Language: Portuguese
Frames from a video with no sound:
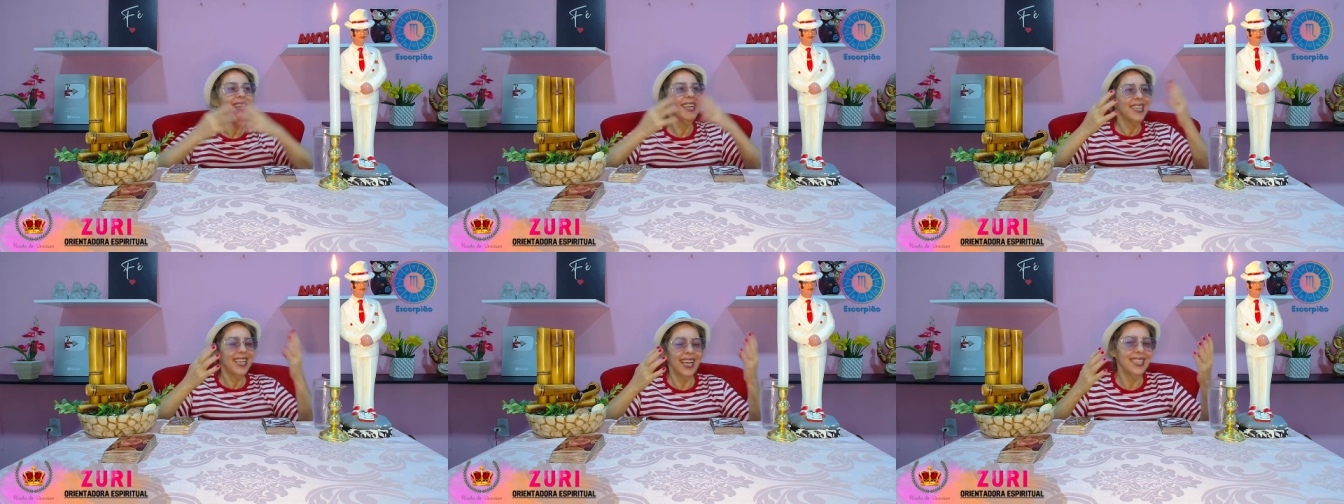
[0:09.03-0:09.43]

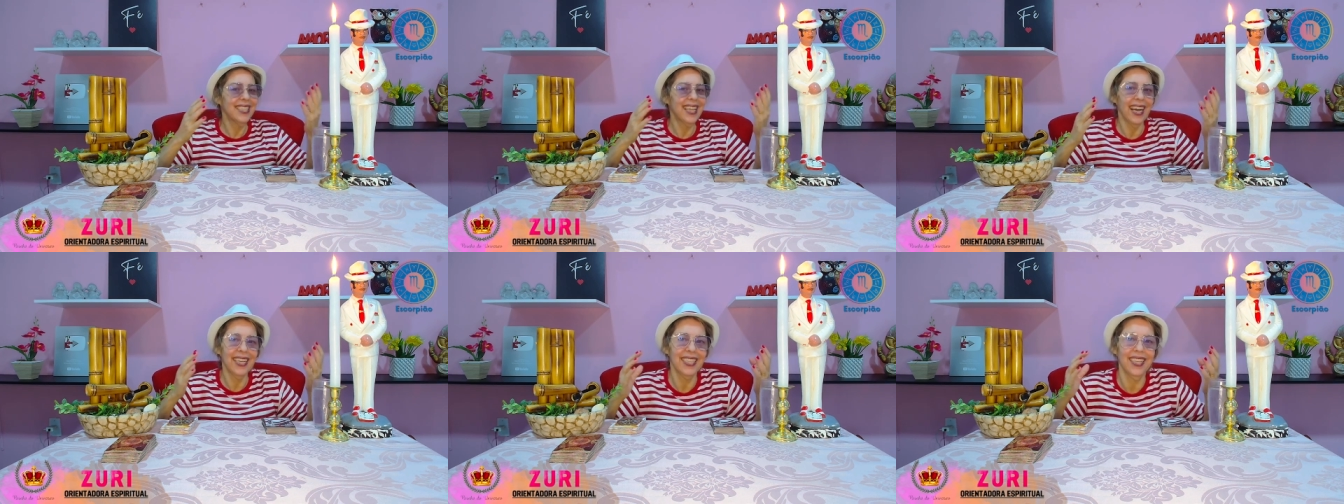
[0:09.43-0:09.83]
Quem
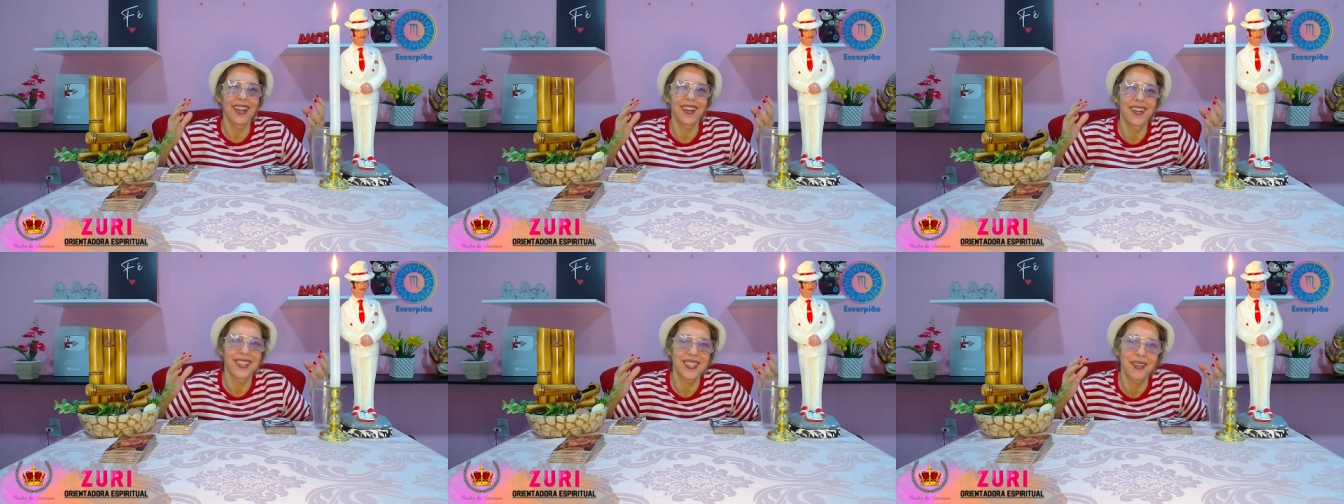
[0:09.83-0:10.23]
tá aqui na
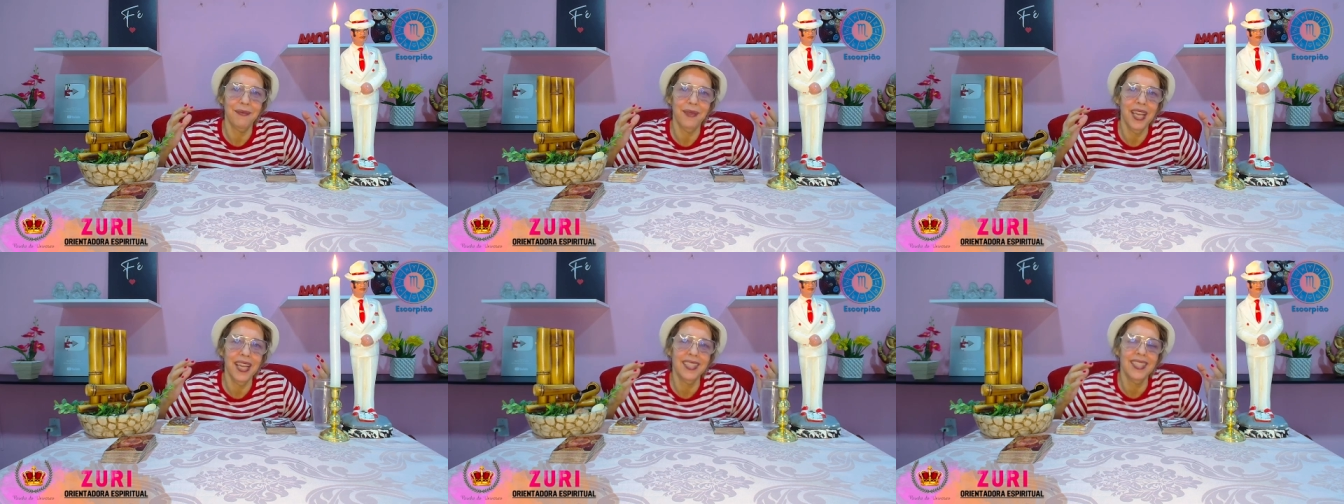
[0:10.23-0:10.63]
nossa
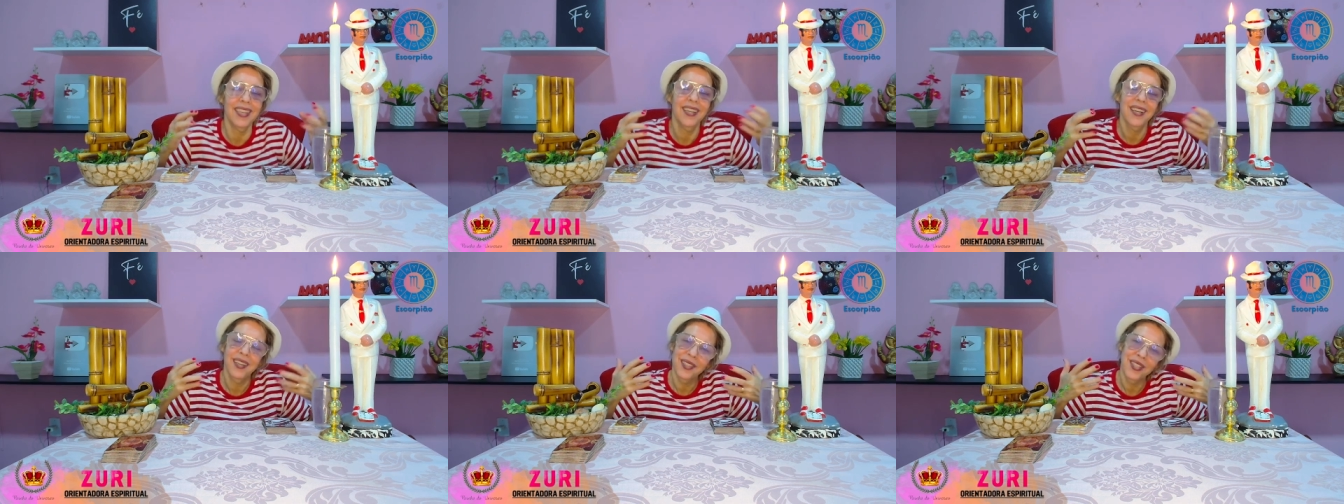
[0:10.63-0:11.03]
mesa?
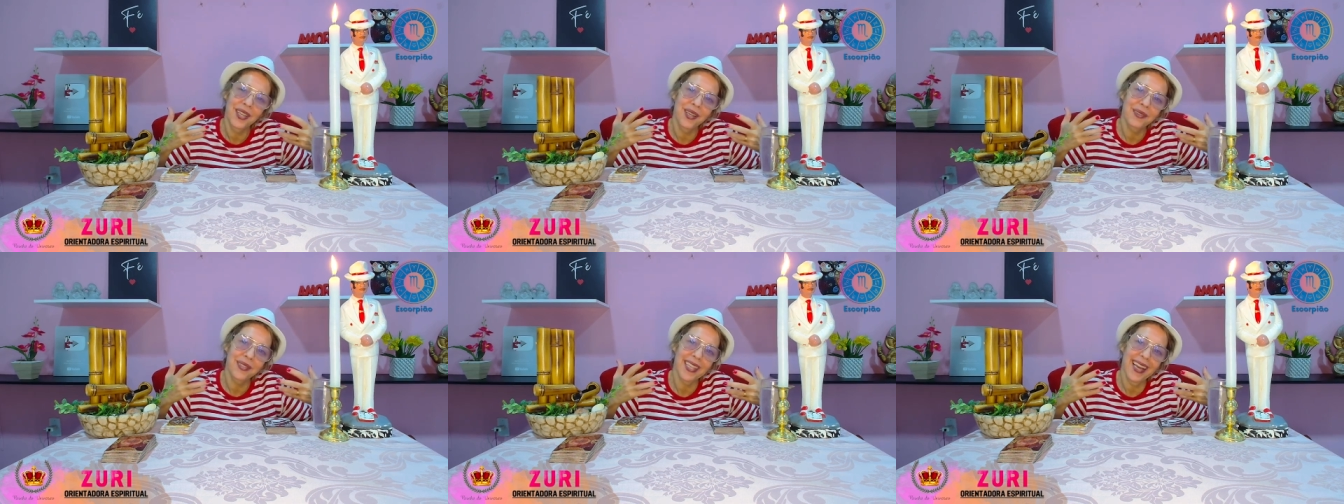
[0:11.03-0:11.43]

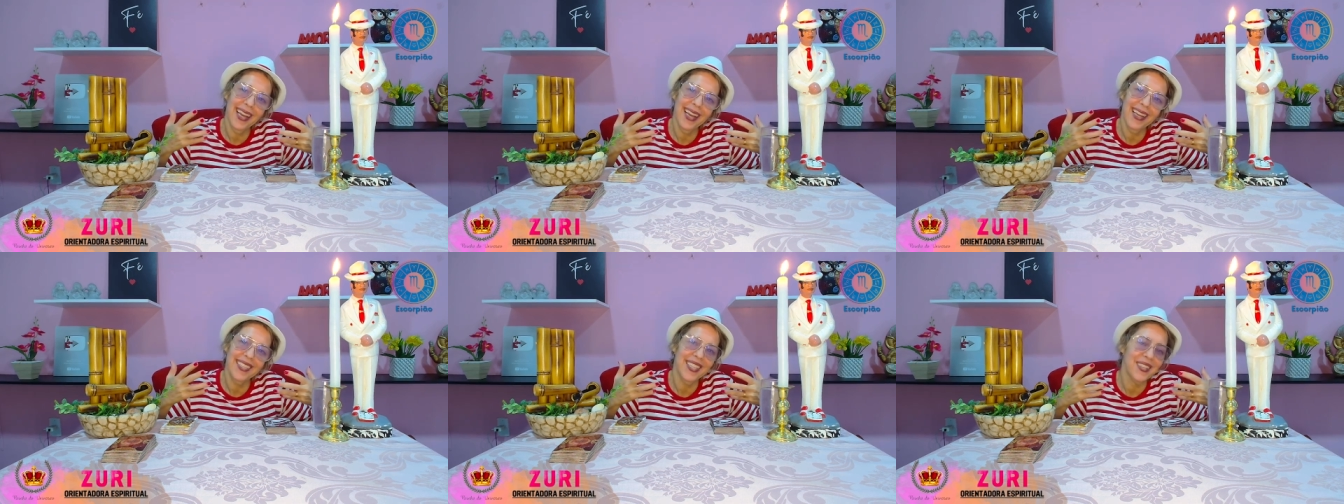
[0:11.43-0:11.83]
Seu
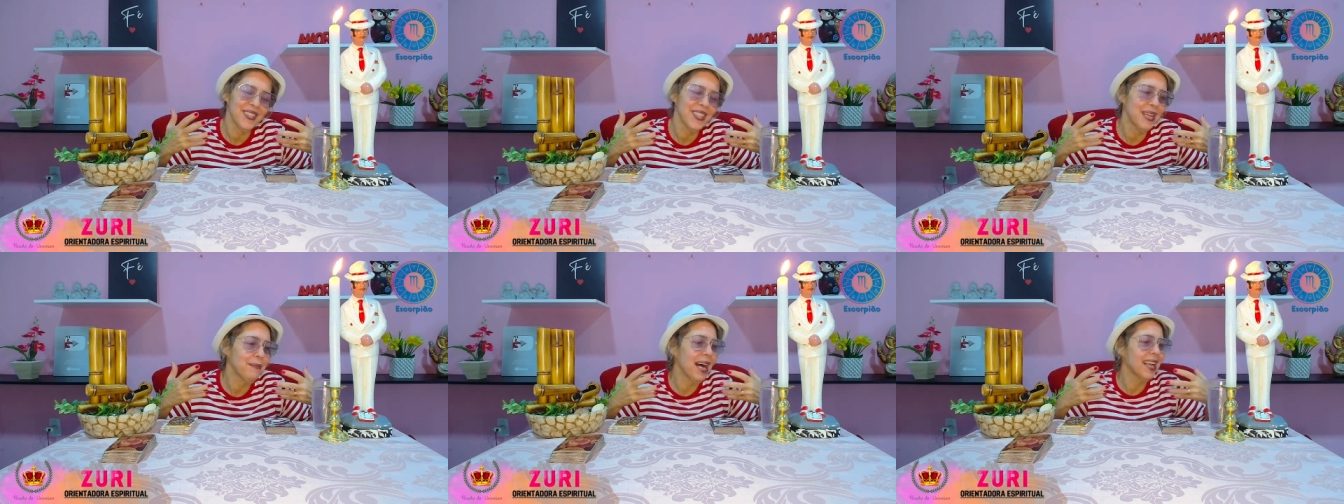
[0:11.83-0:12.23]
Zé, seu
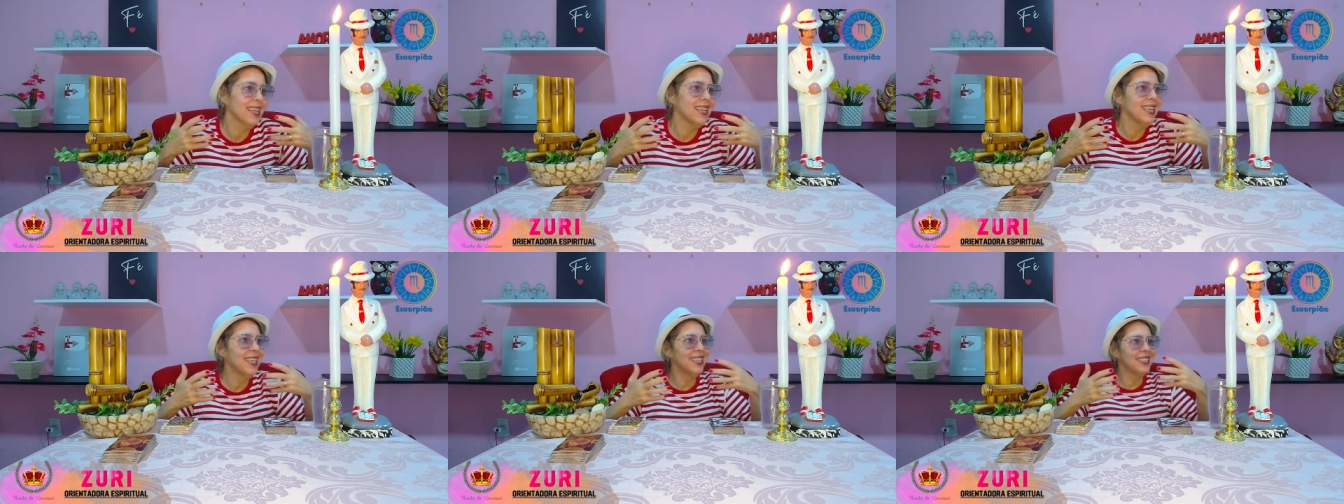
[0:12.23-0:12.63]
Zé
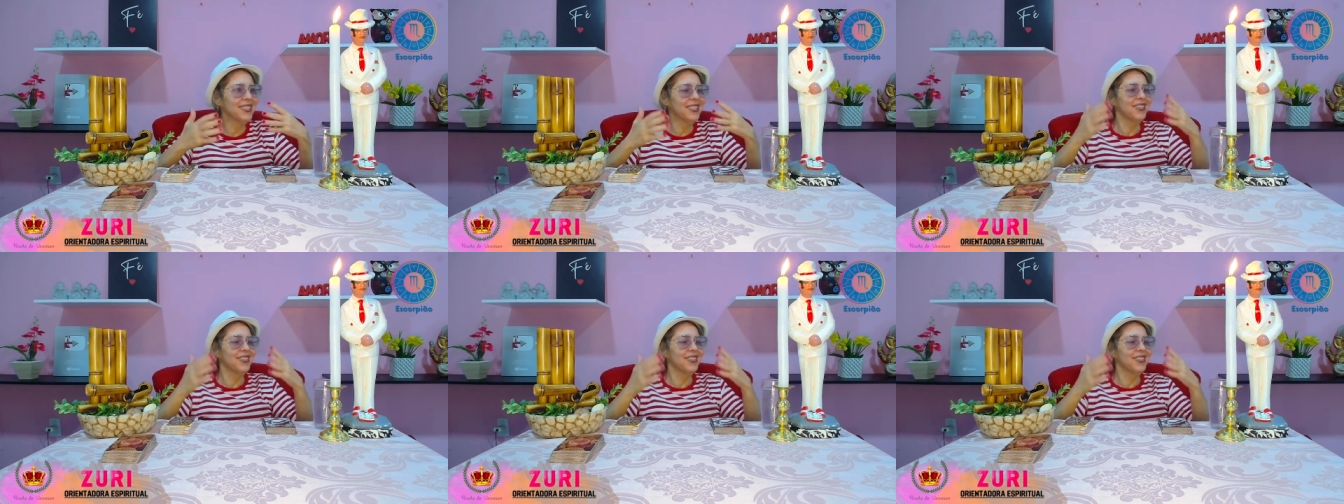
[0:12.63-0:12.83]
Malandro.